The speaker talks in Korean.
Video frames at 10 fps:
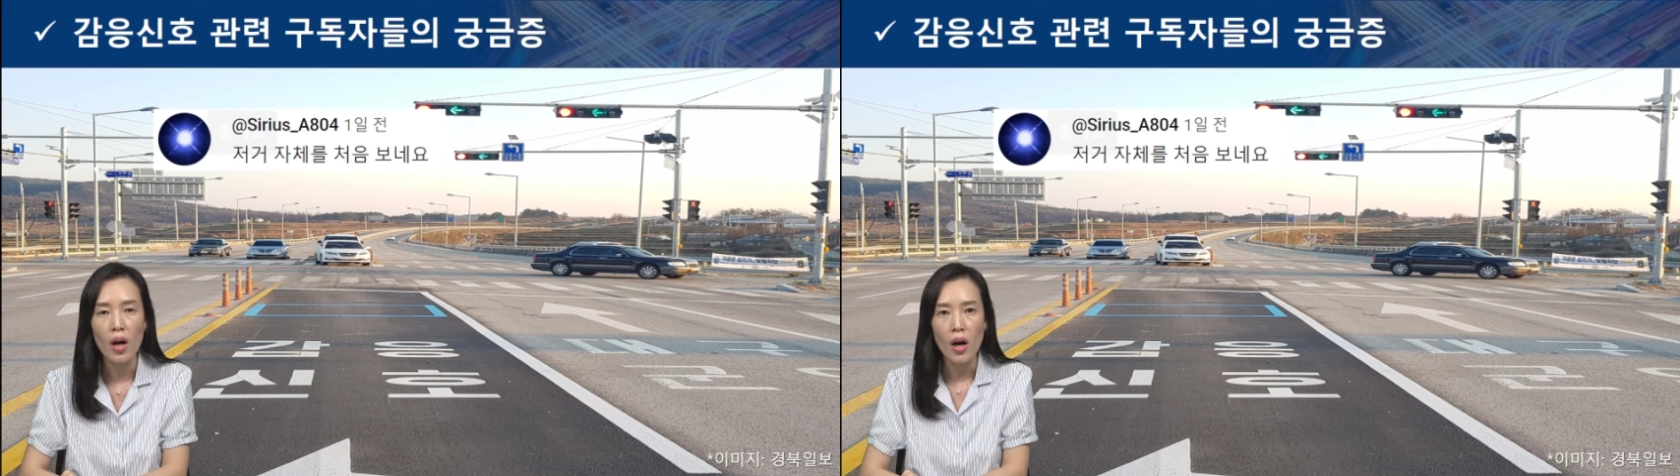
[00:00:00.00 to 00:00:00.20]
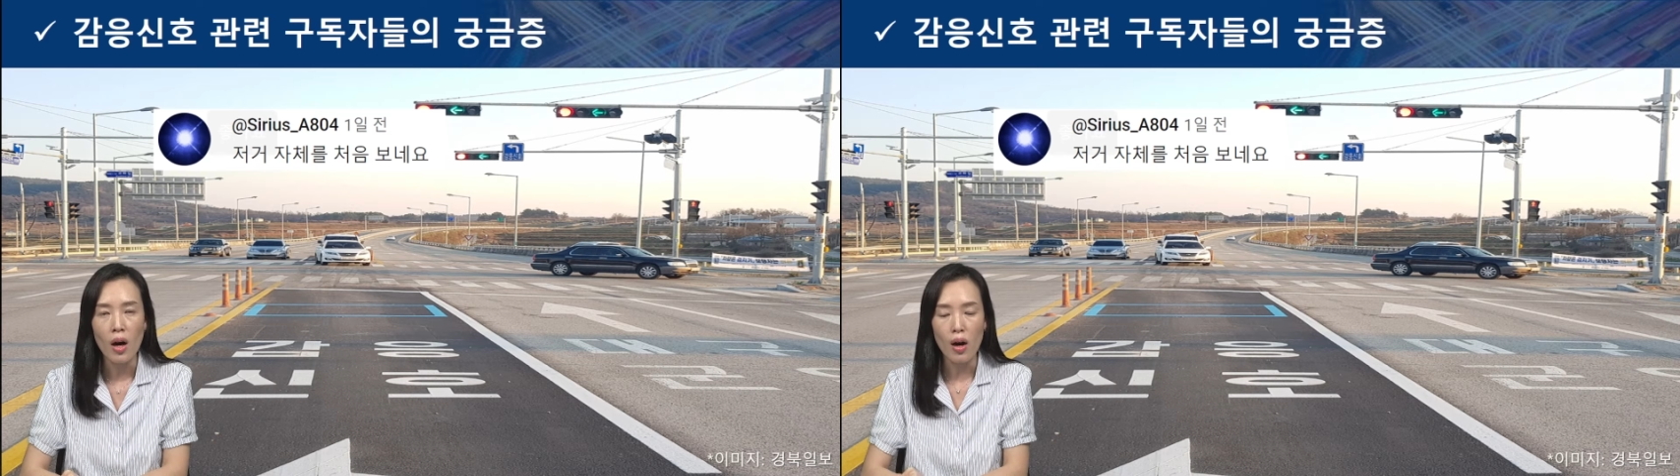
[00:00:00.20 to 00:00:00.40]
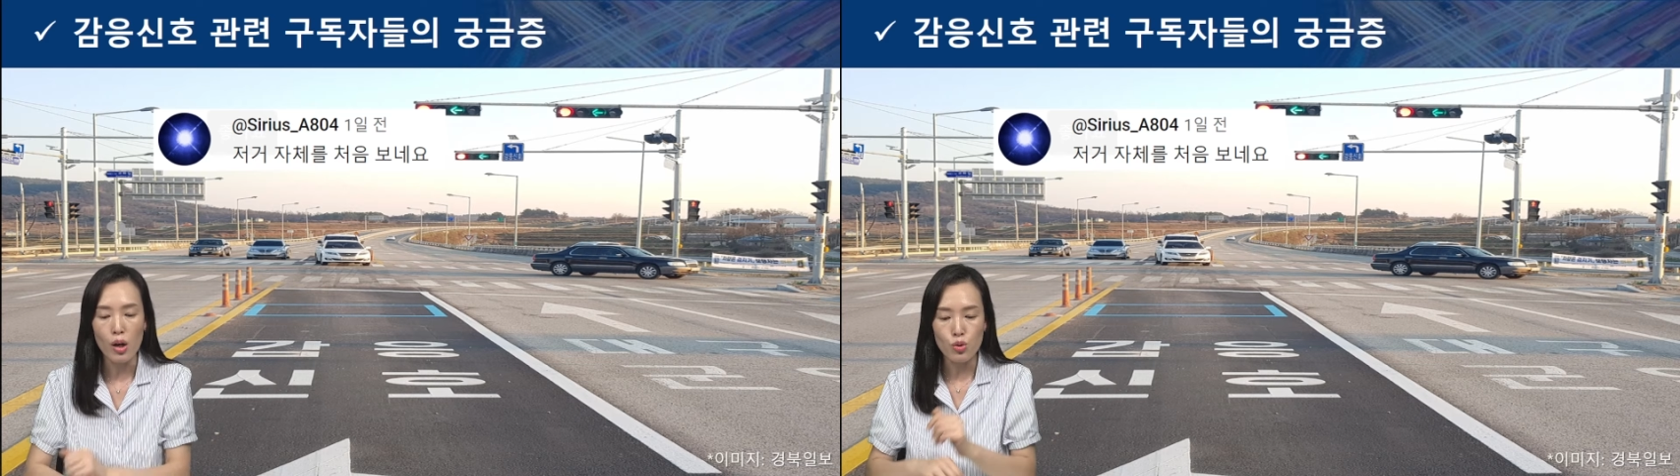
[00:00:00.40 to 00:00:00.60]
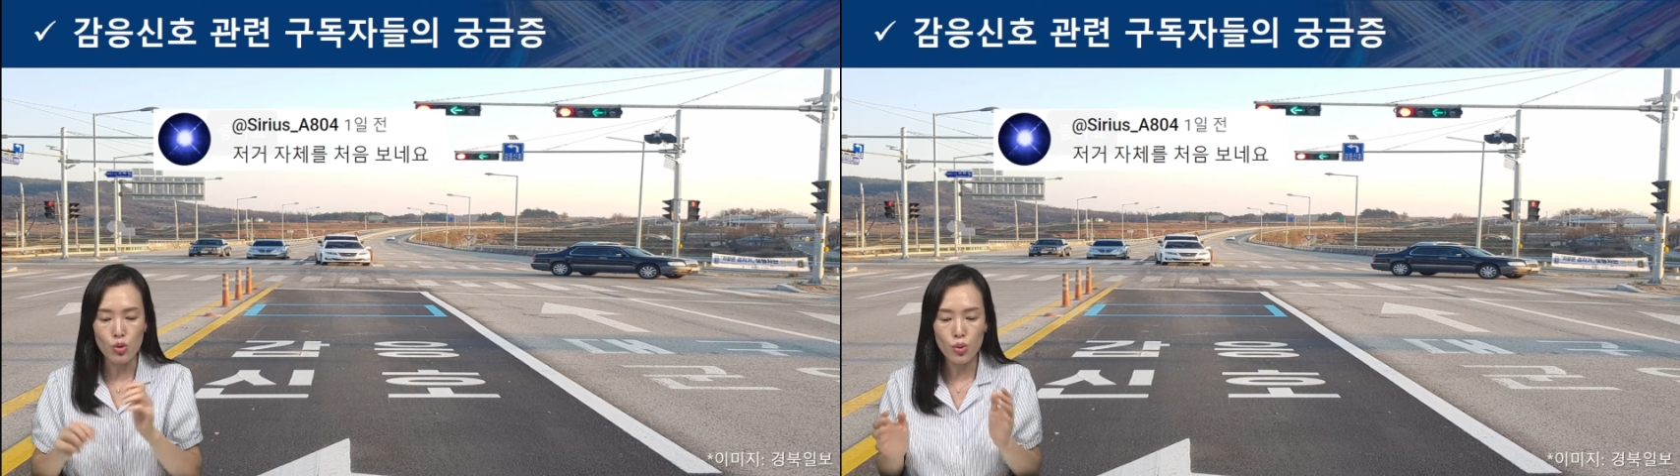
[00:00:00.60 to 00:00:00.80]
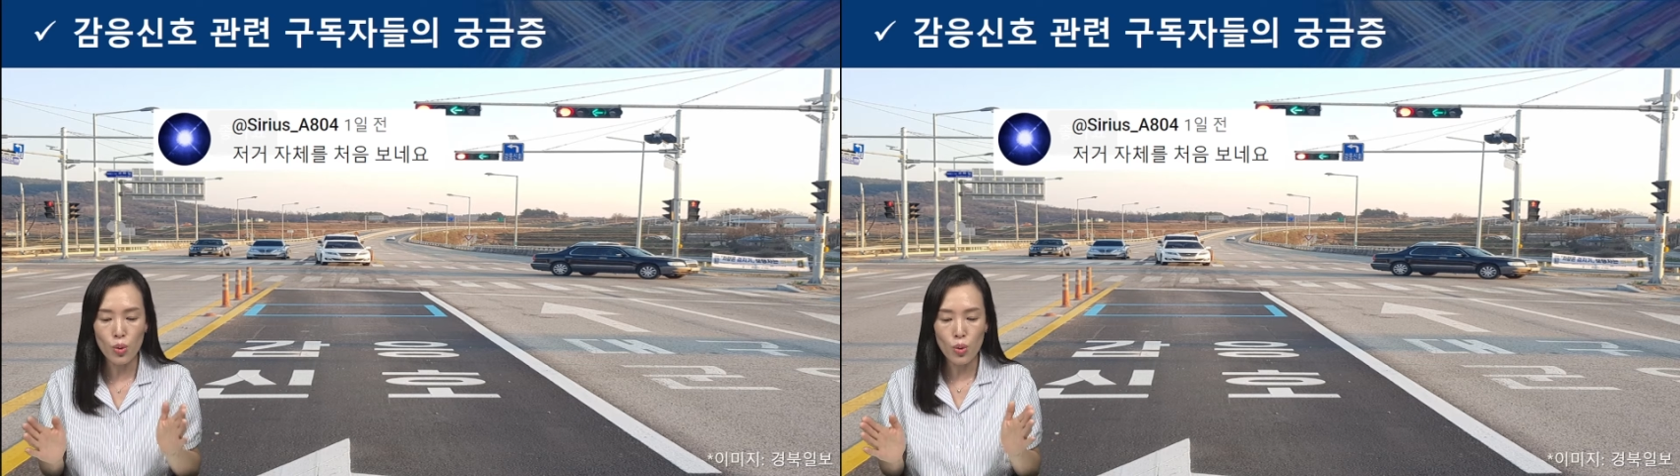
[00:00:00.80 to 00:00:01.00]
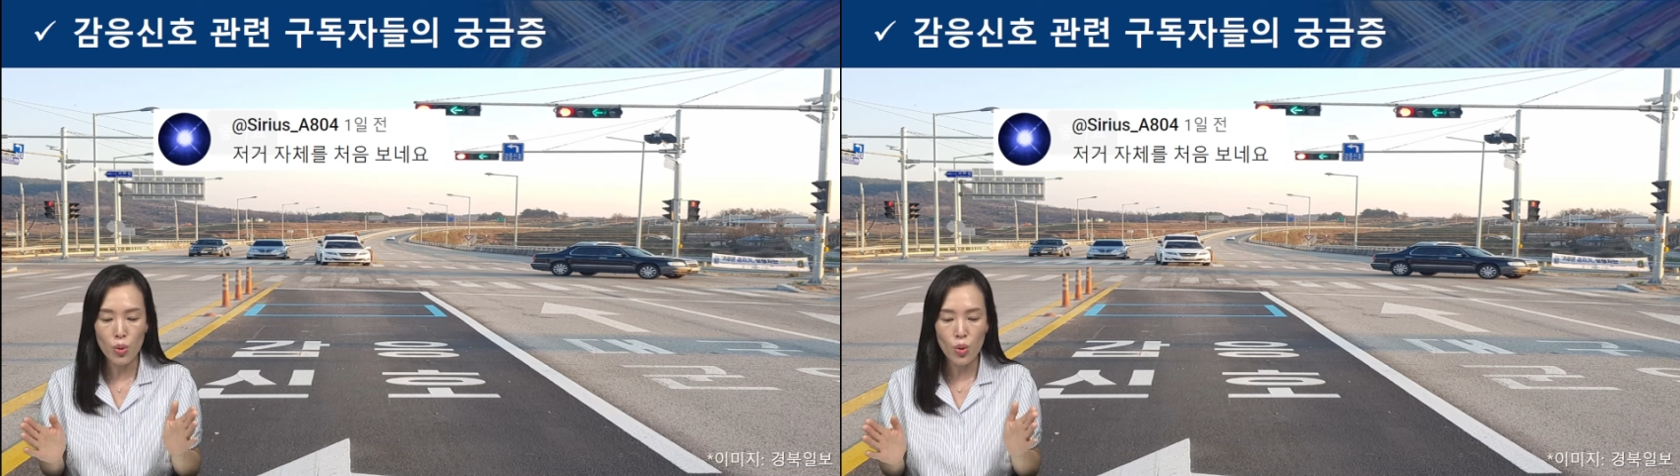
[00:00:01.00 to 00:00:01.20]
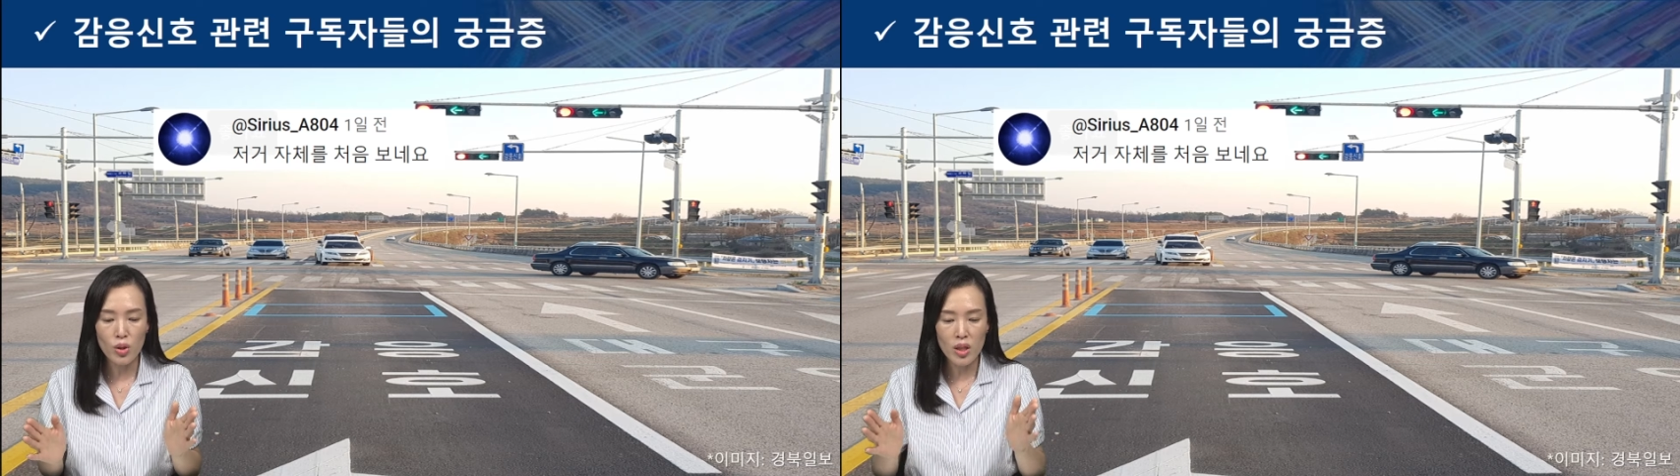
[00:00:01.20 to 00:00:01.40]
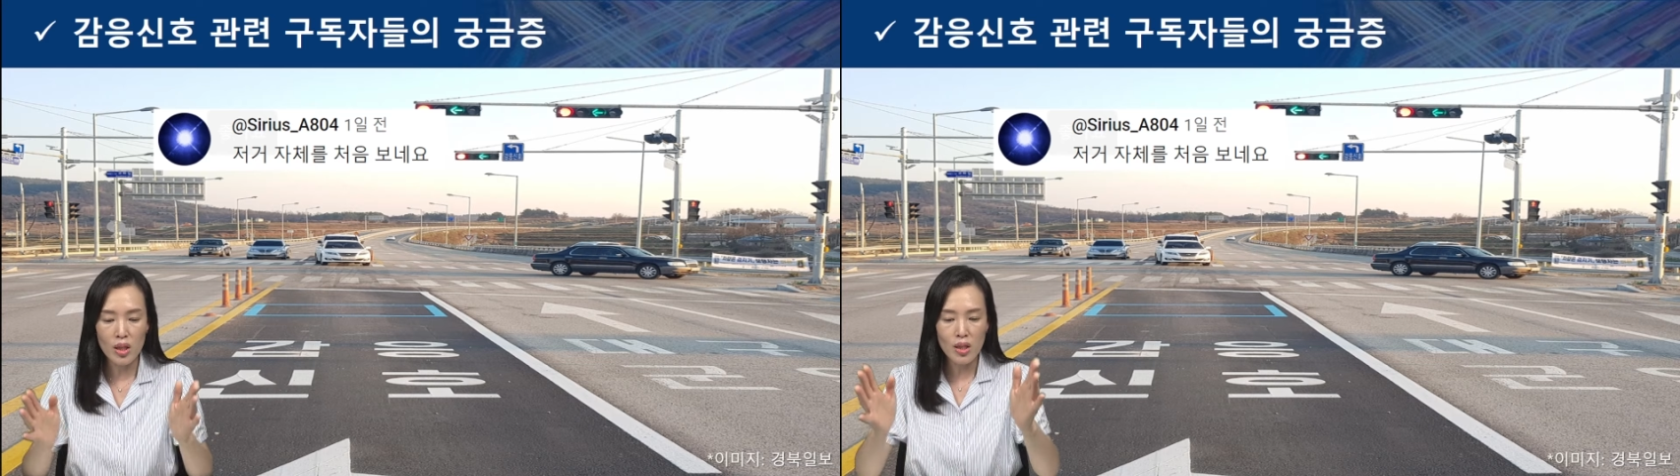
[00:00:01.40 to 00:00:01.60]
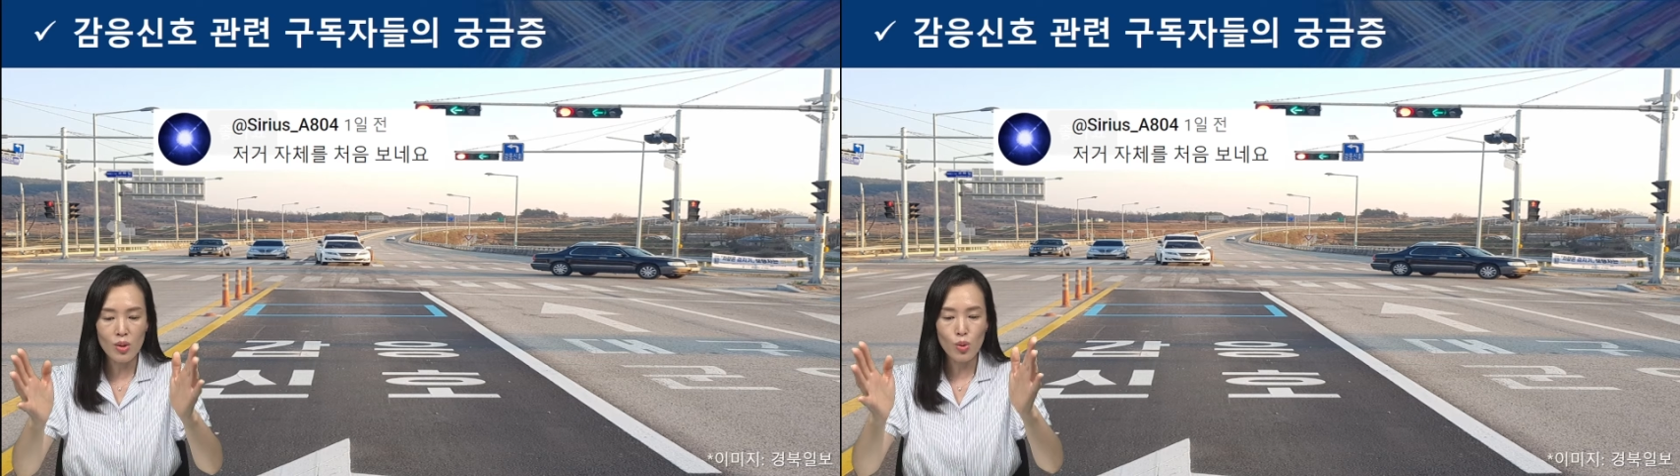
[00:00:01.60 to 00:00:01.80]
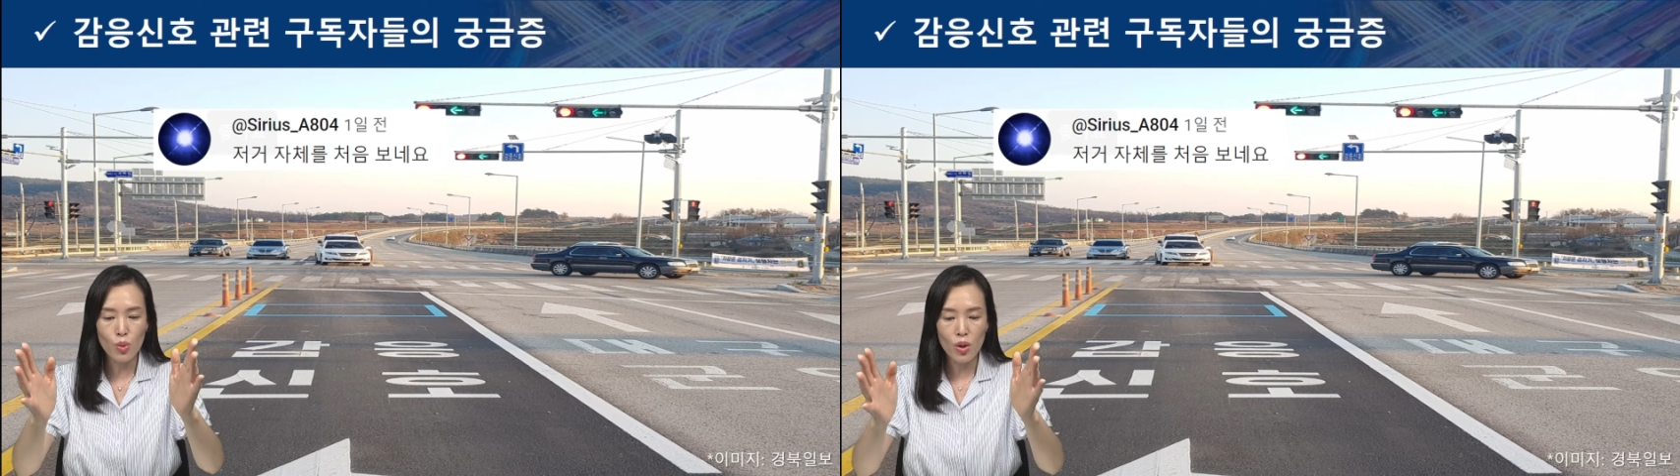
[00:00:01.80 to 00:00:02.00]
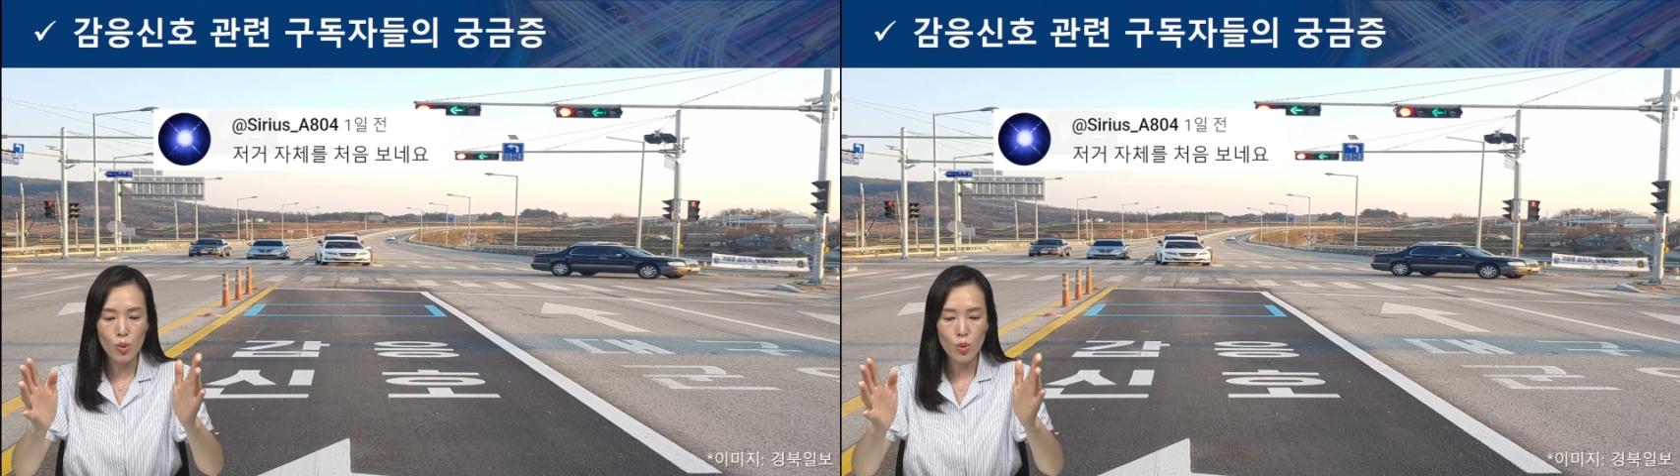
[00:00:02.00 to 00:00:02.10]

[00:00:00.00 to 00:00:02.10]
어, 주도로 직진도로의